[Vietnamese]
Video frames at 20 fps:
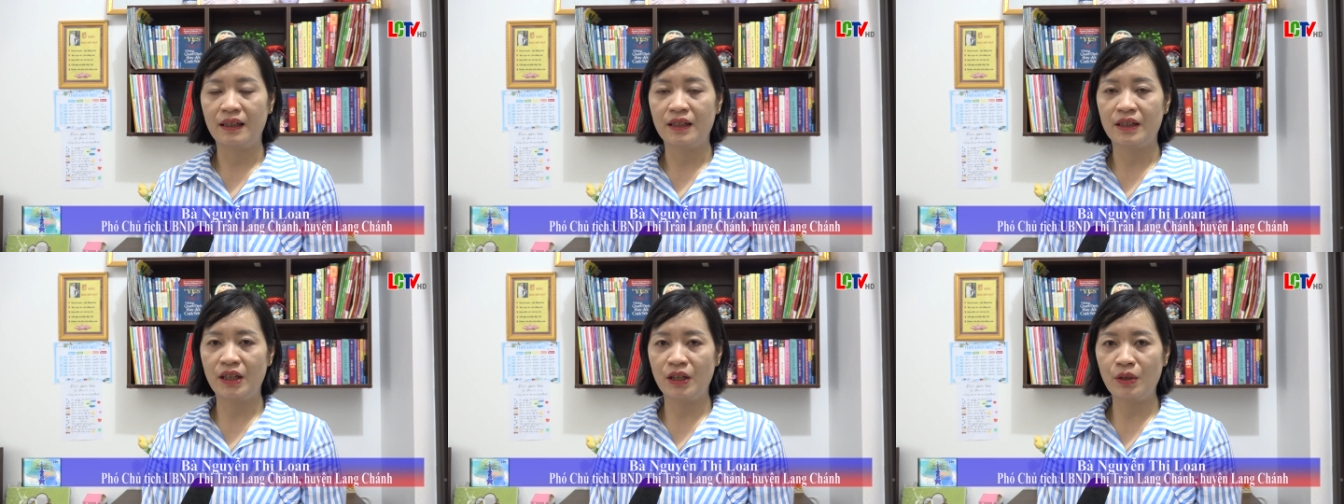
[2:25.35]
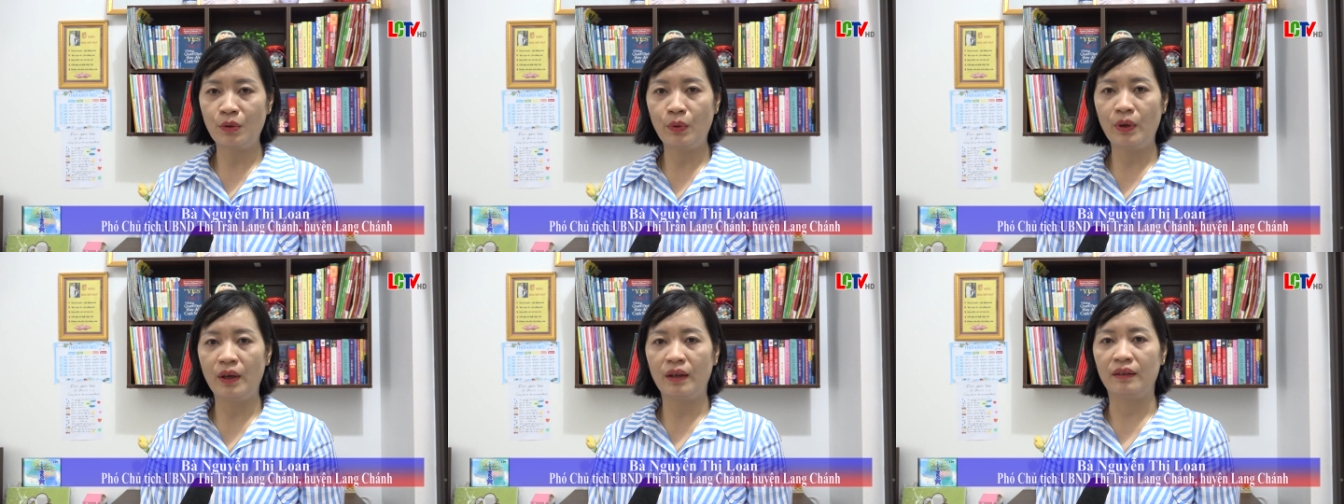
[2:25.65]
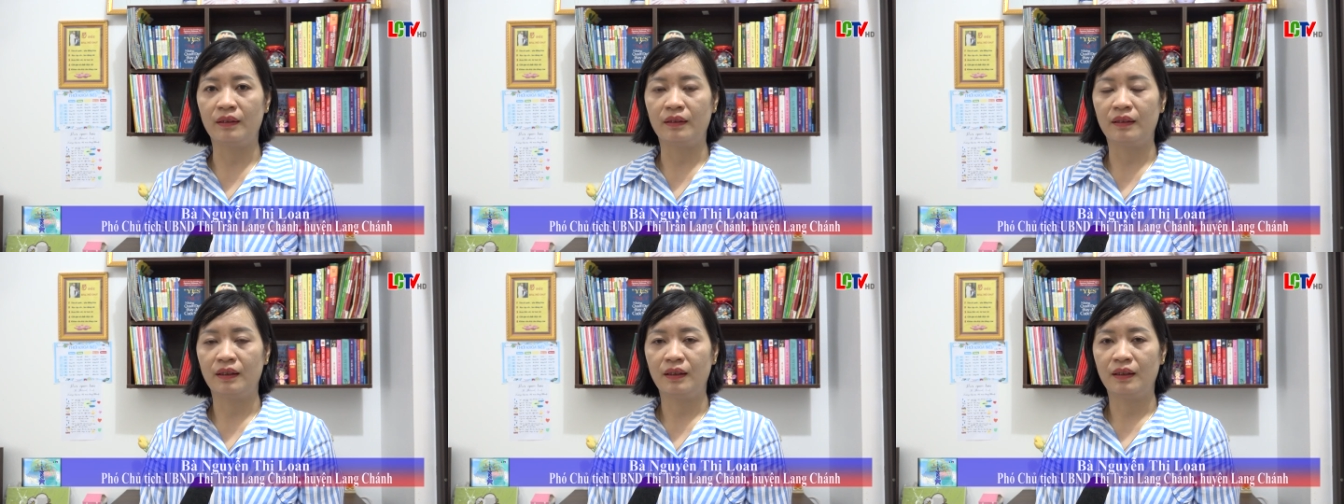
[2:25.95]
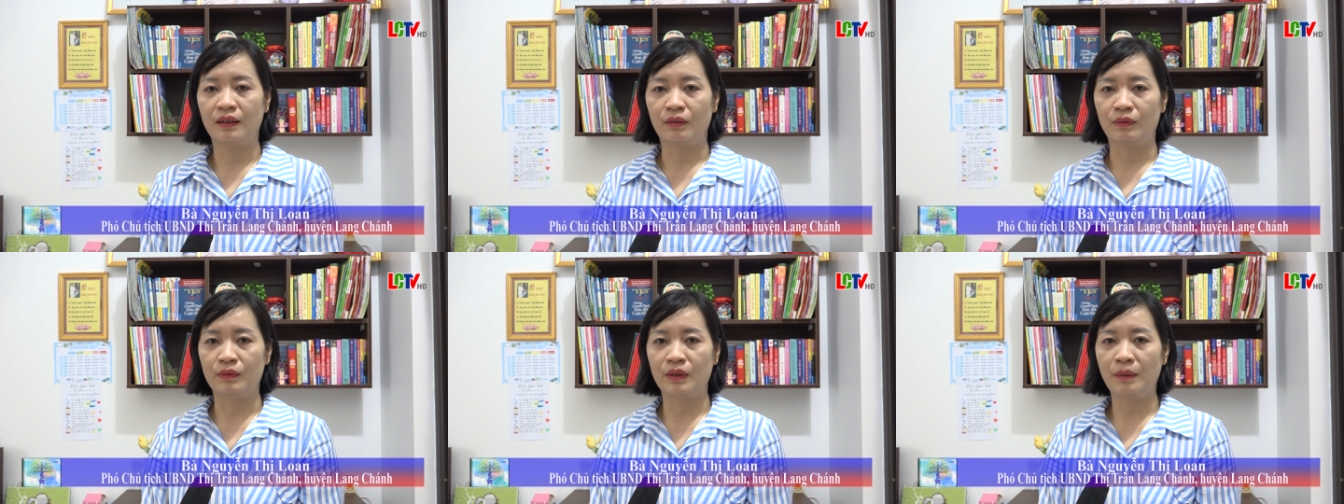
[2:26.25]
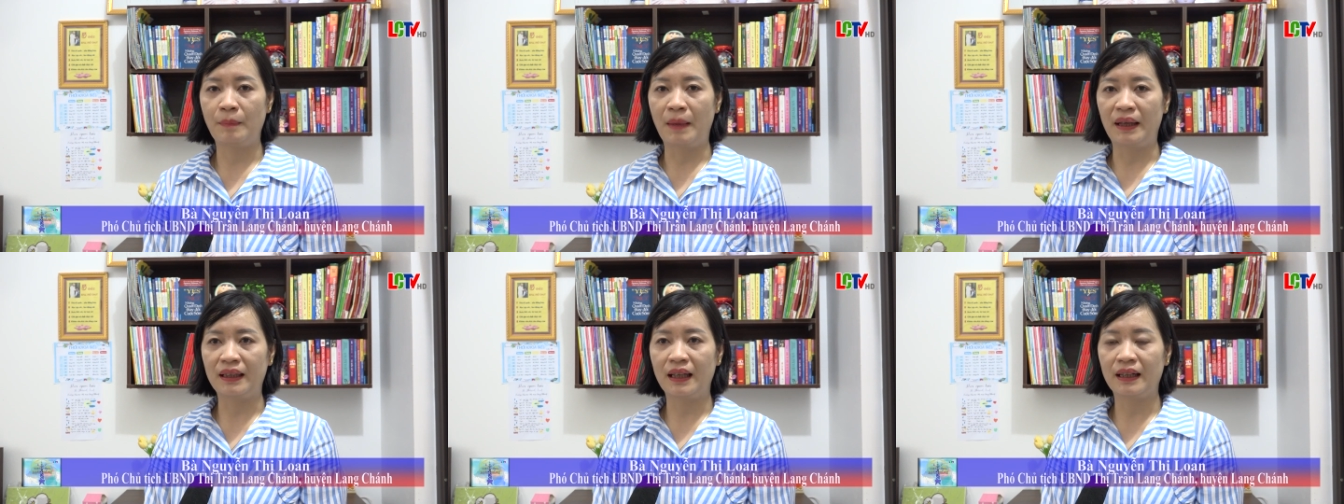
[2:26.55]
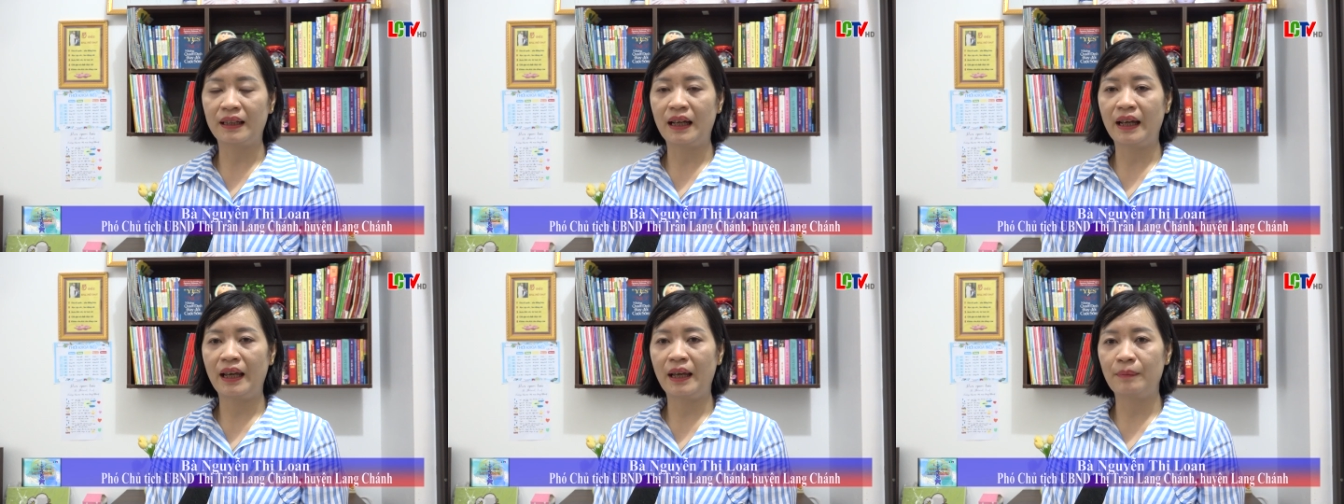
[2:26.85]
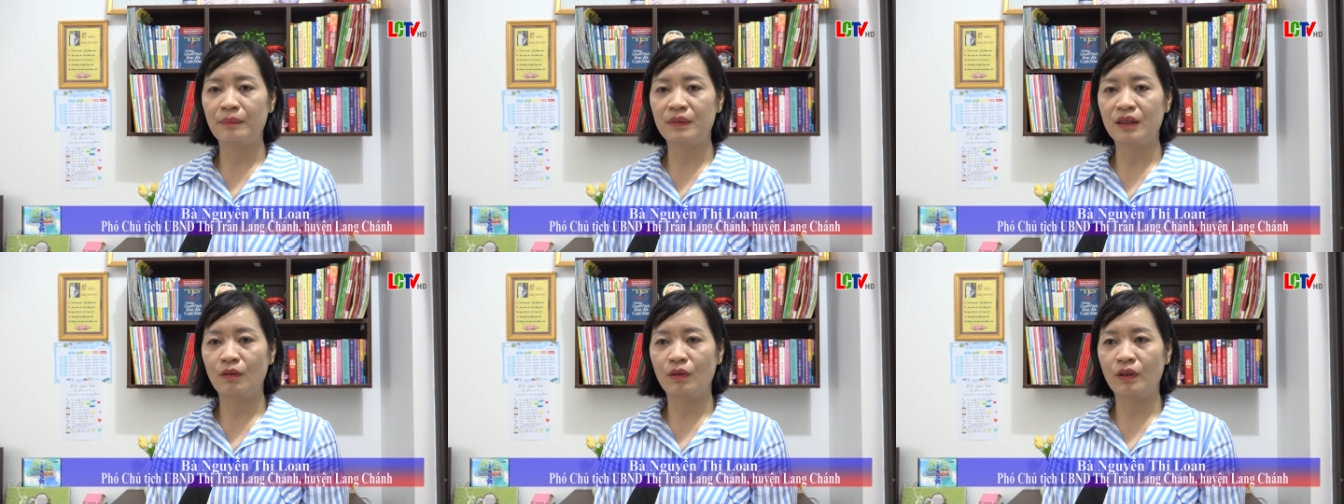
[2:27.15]
chính quyền cũng như bản thân các
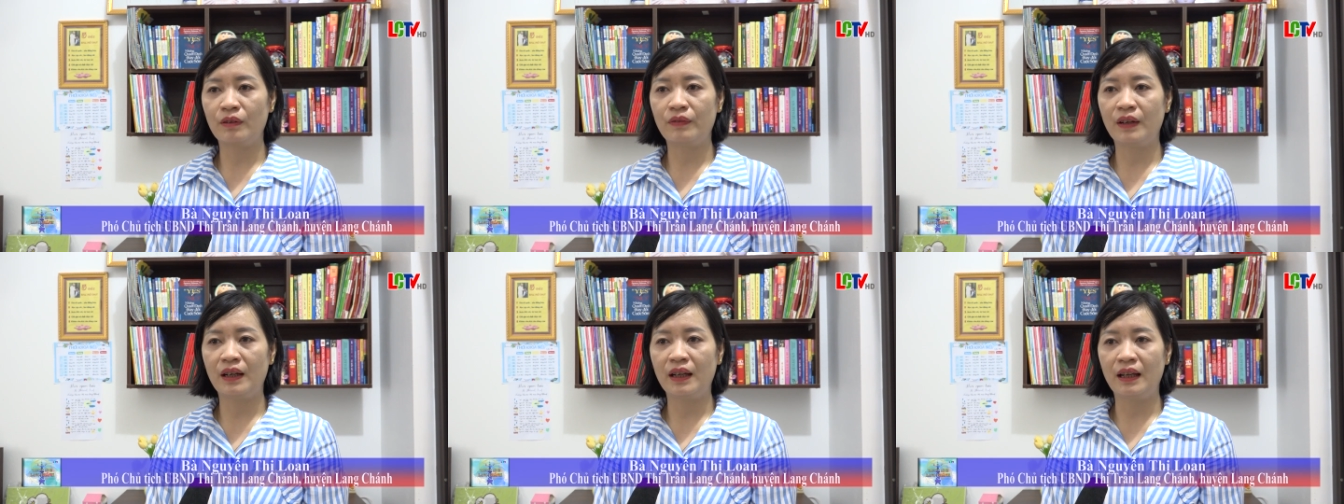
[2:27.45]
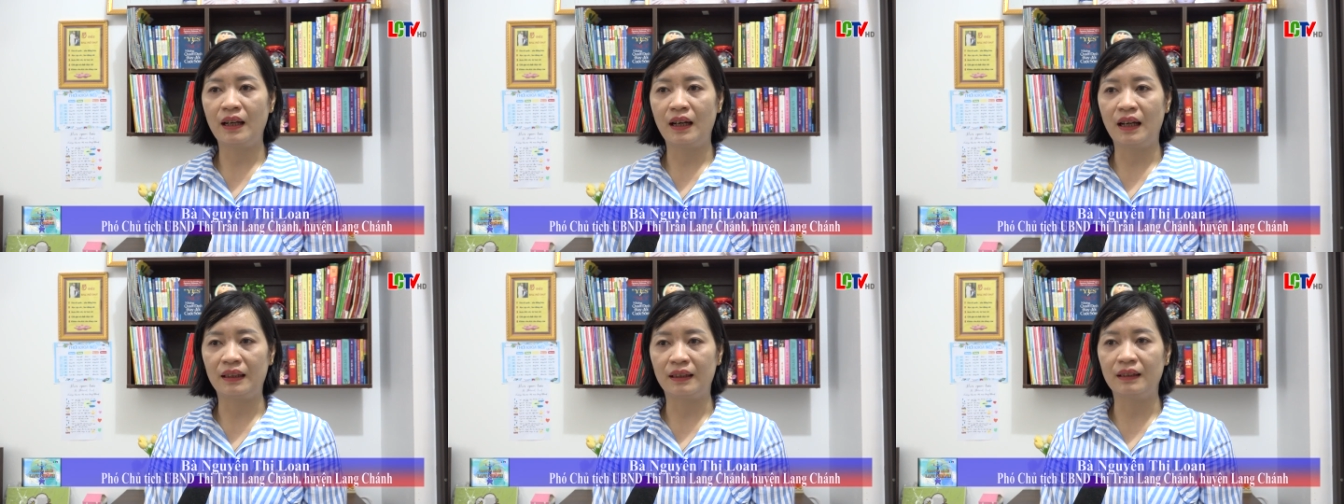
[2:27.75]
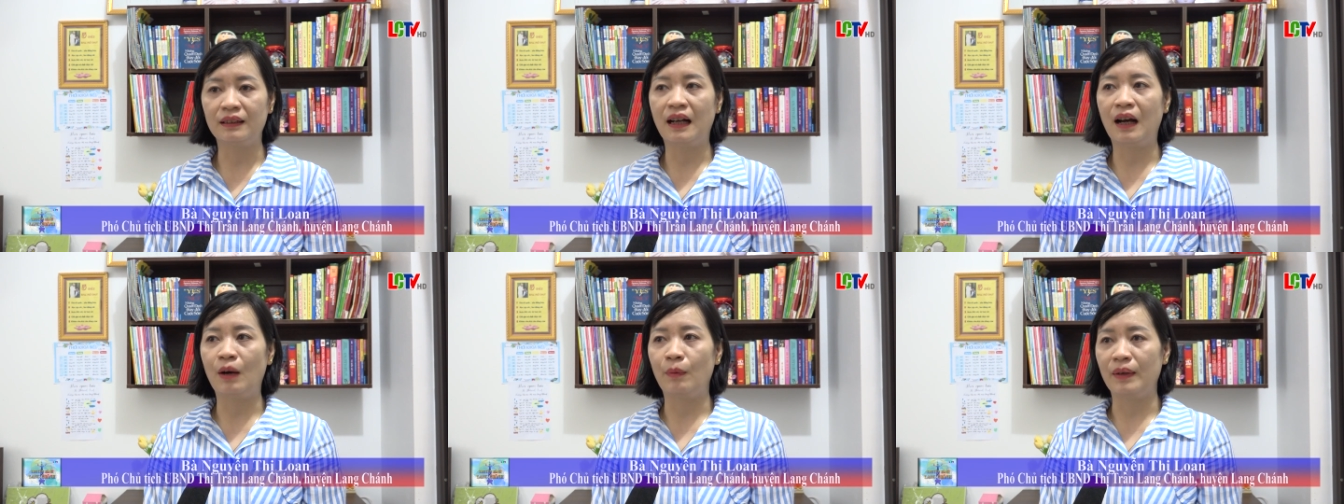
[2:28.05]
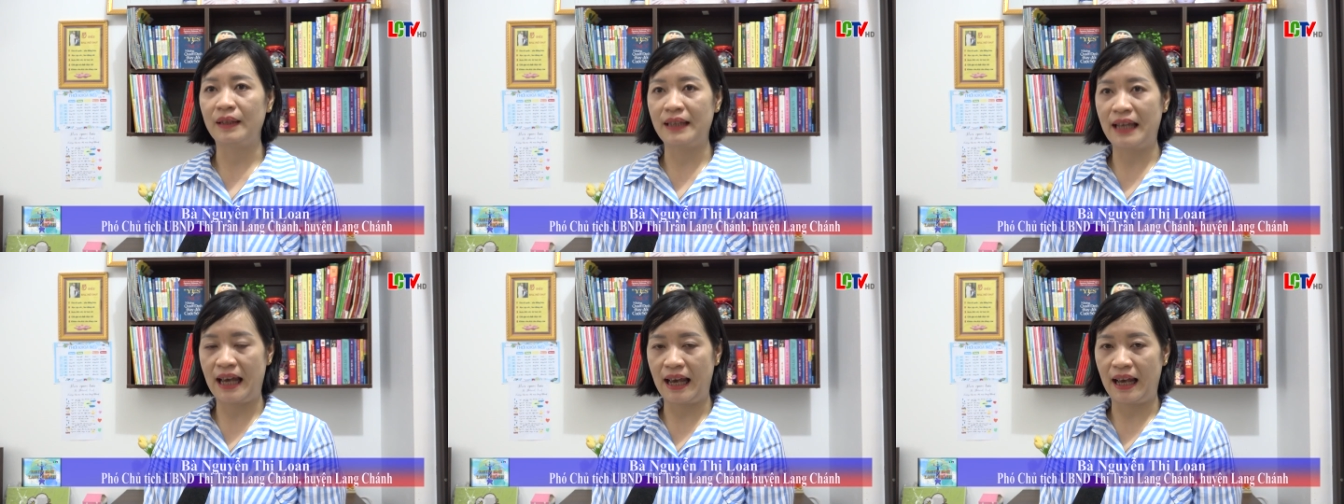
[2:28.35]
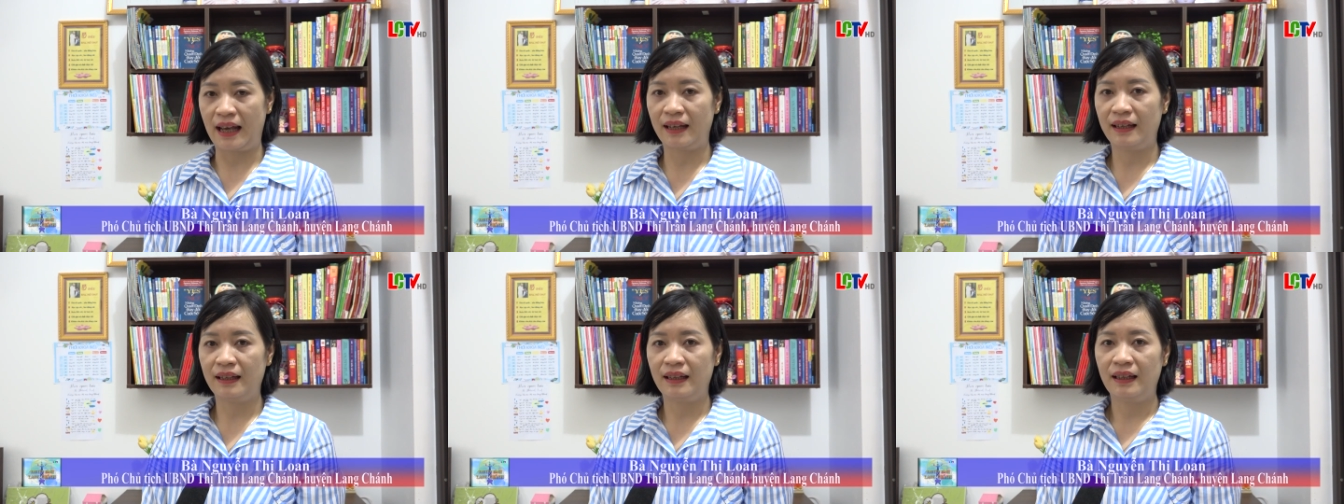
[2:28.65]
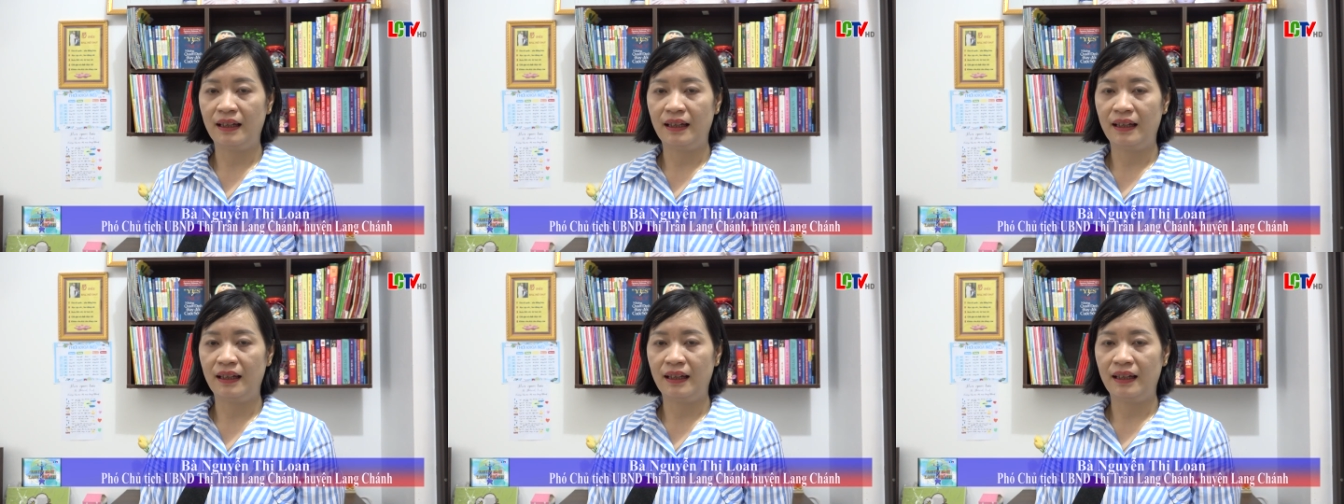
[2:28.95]
em trong cái vấn đề là tự học ở nhà.